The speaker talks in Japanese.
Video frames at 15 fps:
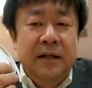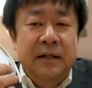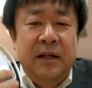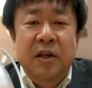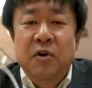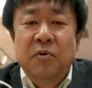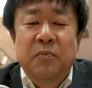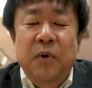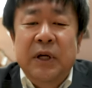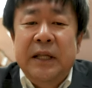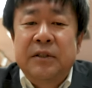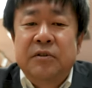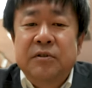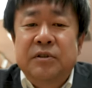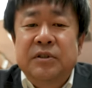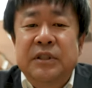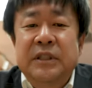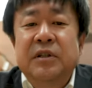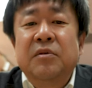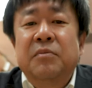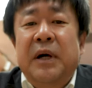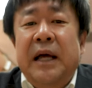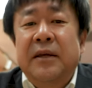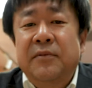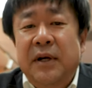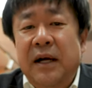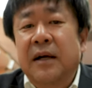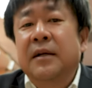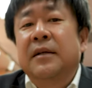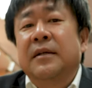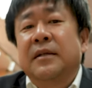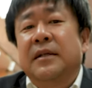レオンポケット3の場合は